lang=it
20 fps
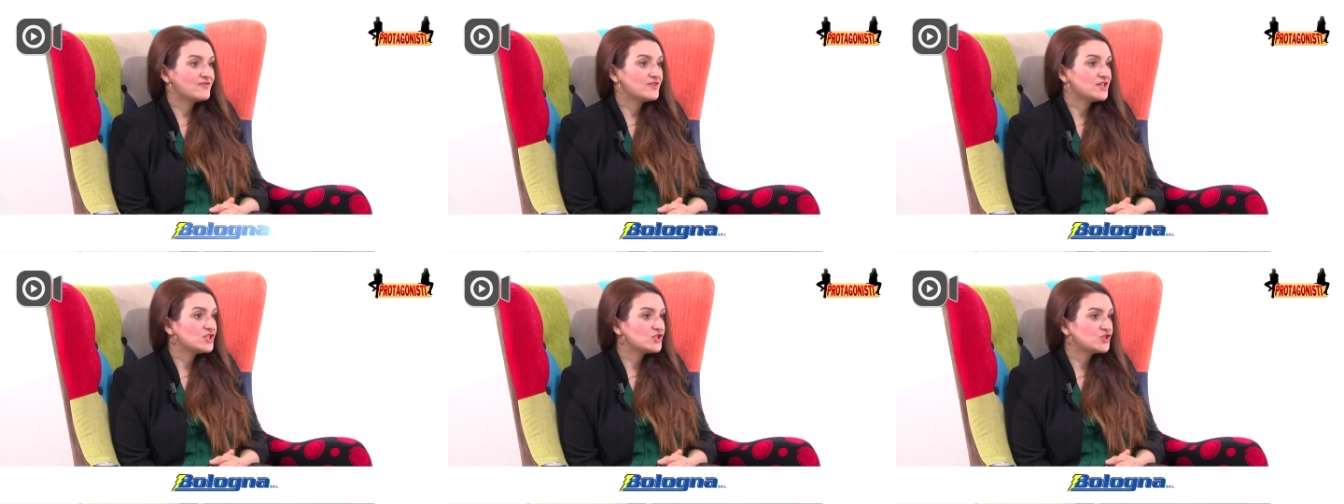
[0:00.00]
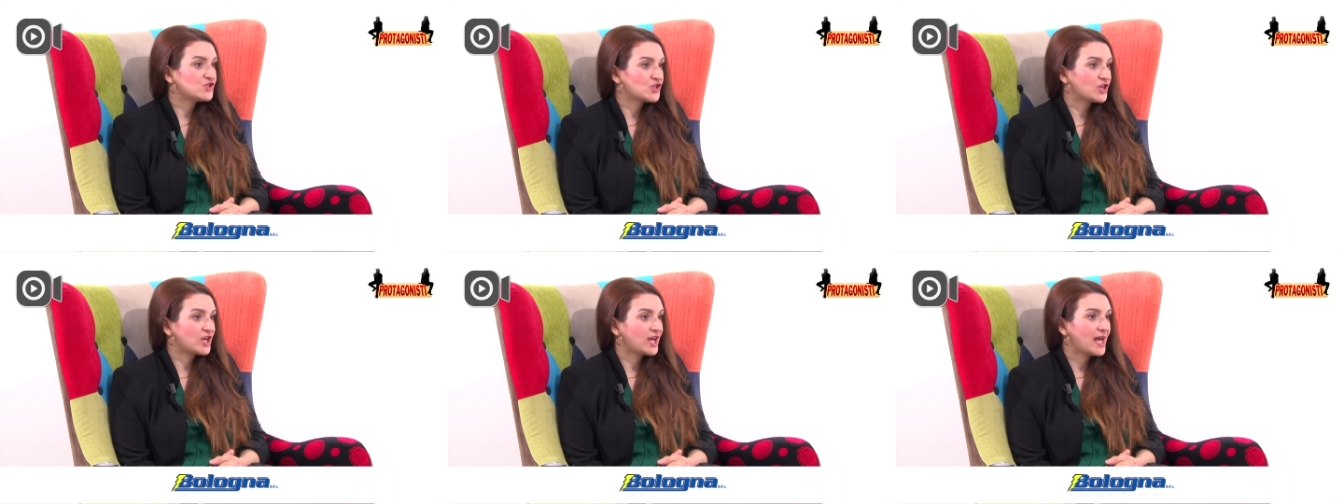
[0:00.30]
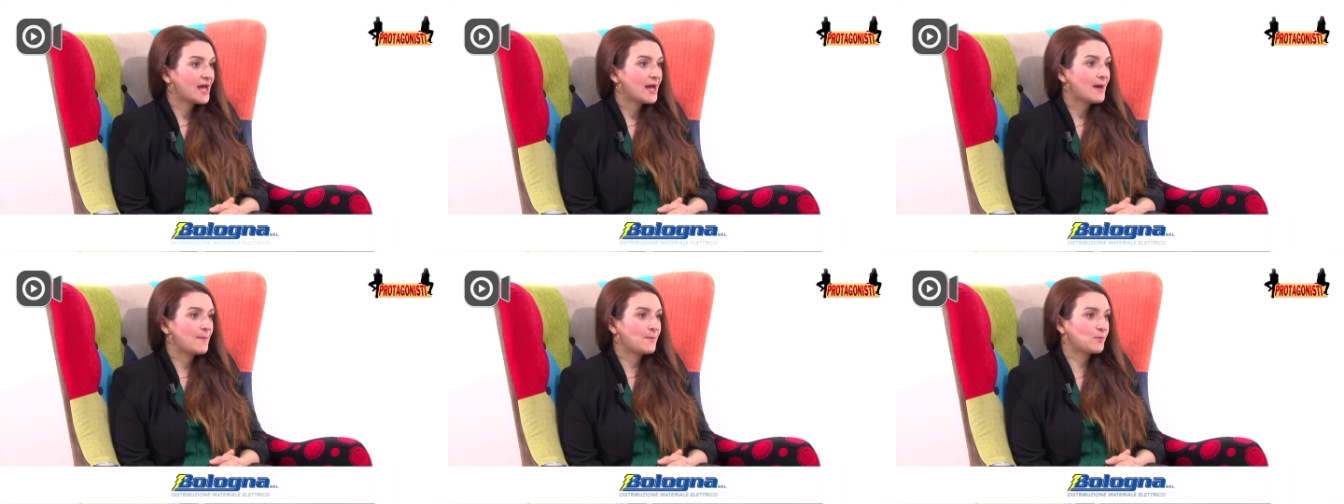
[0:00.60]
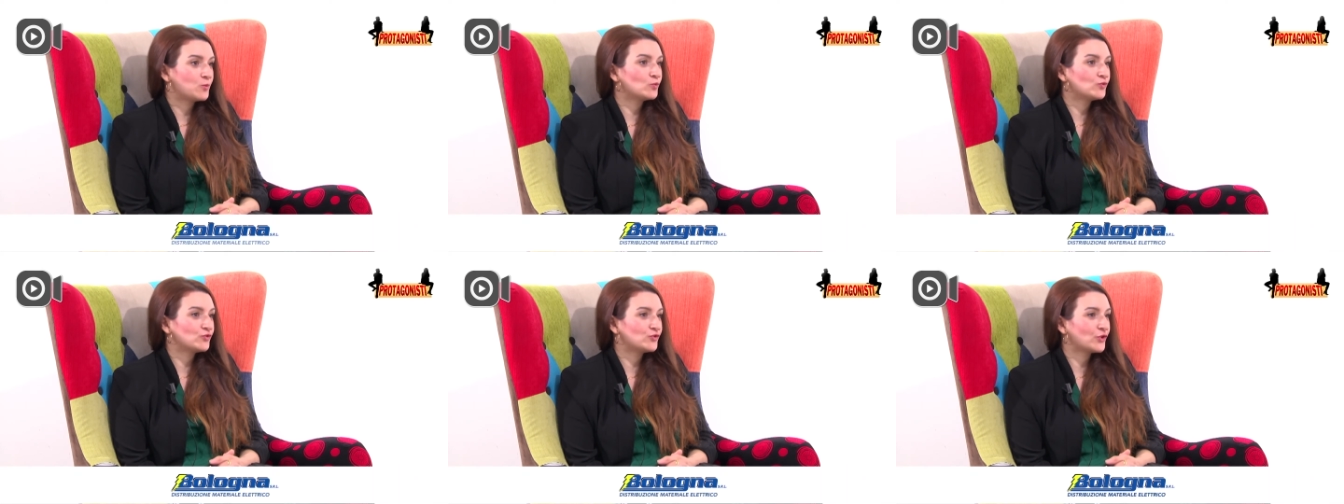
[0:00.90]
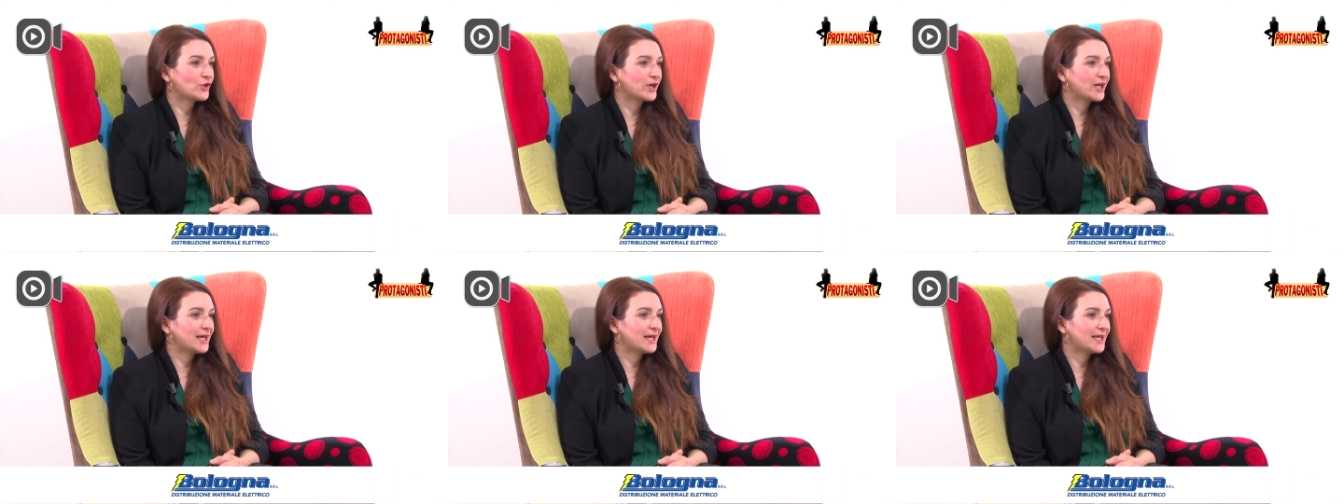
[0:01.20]
vincere è
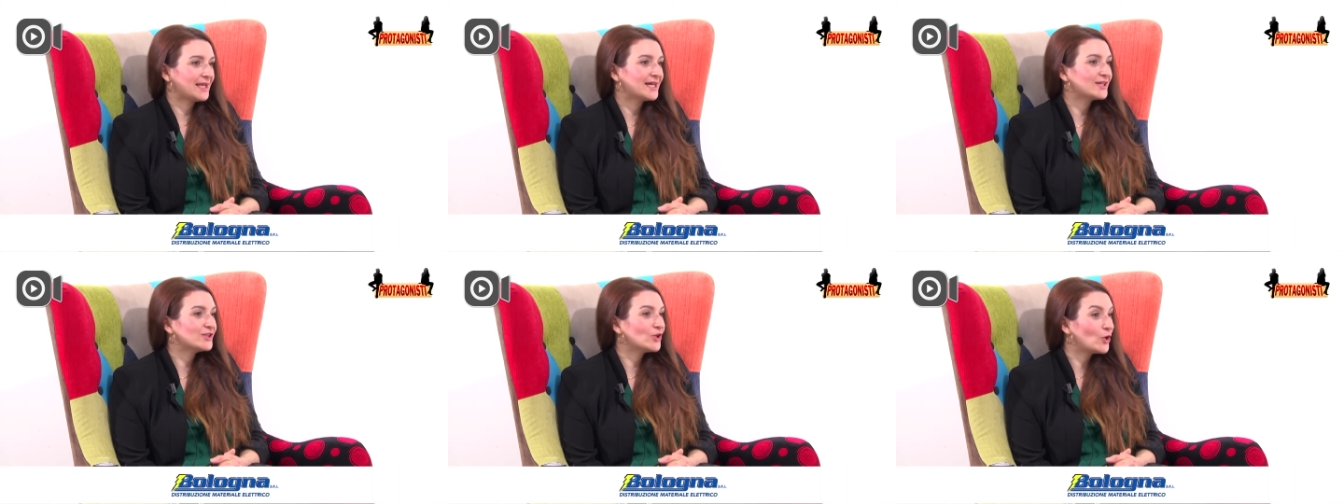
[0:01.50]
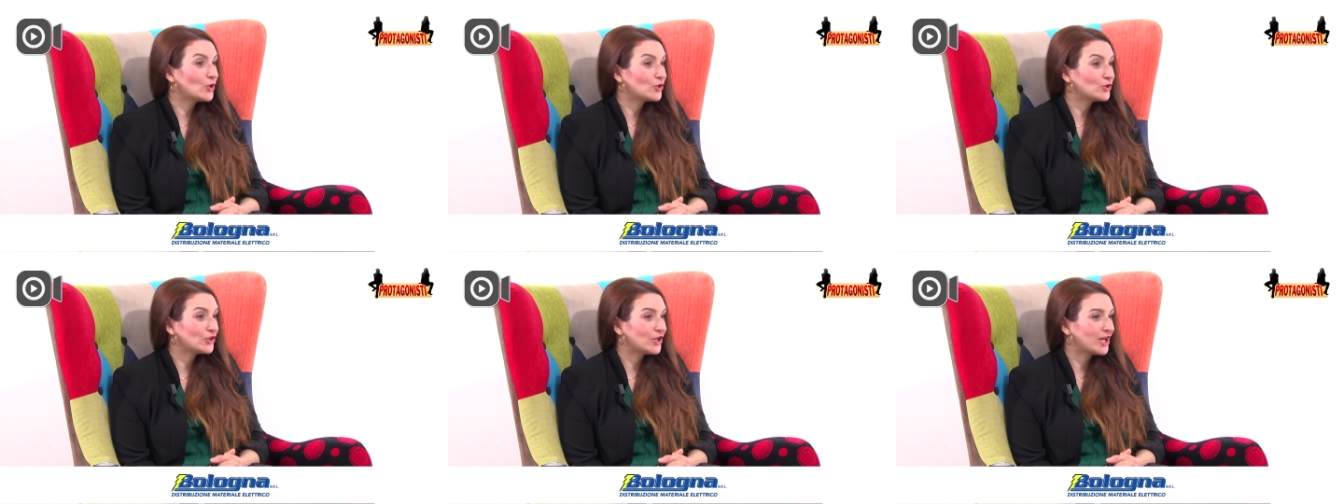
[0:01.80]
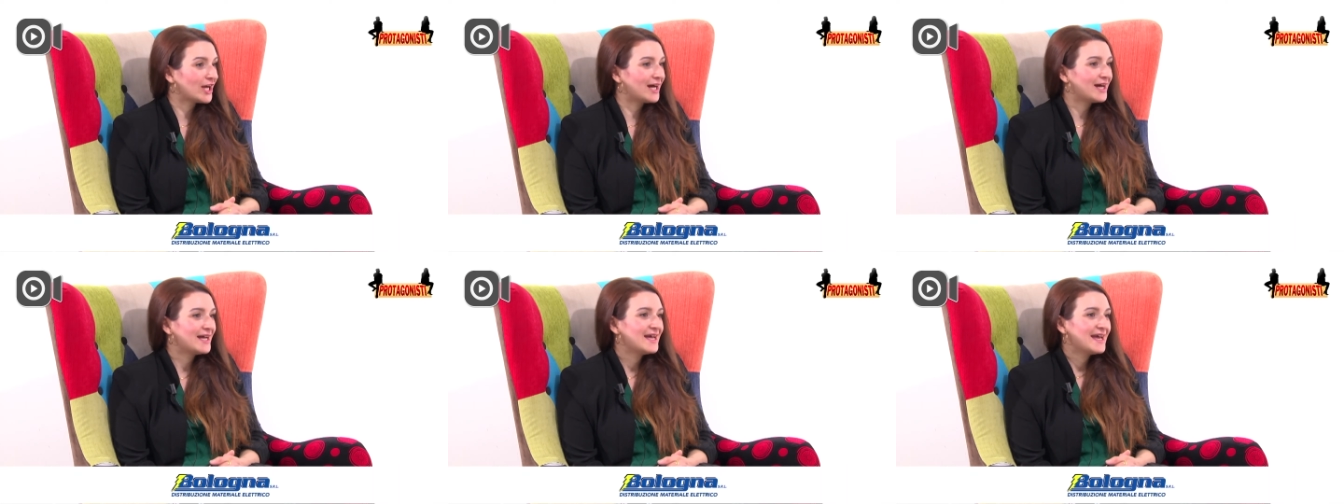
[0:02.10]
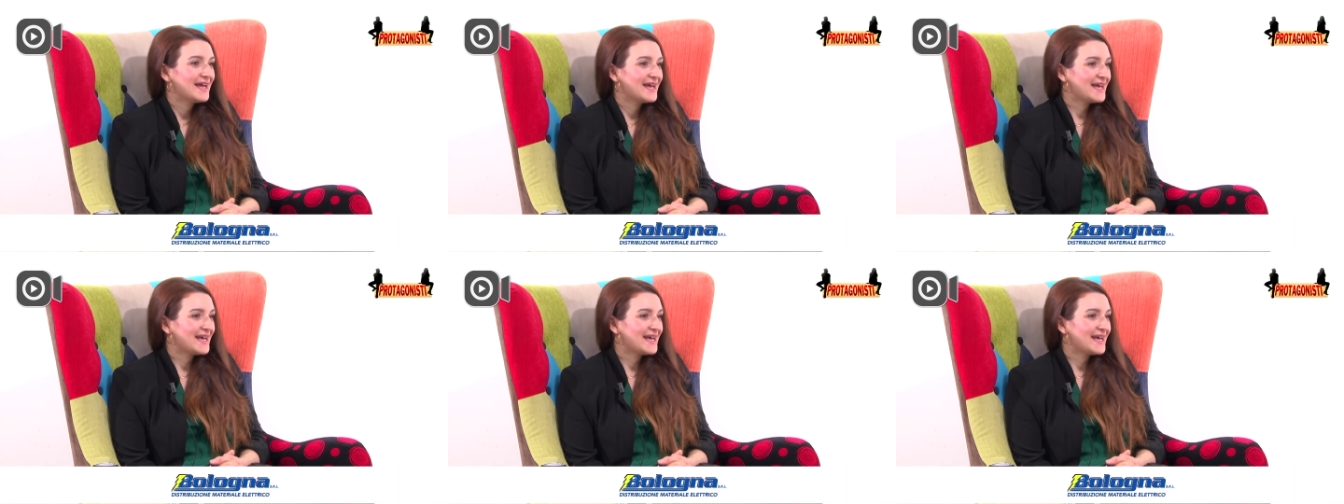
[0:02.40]
appunto che la donna è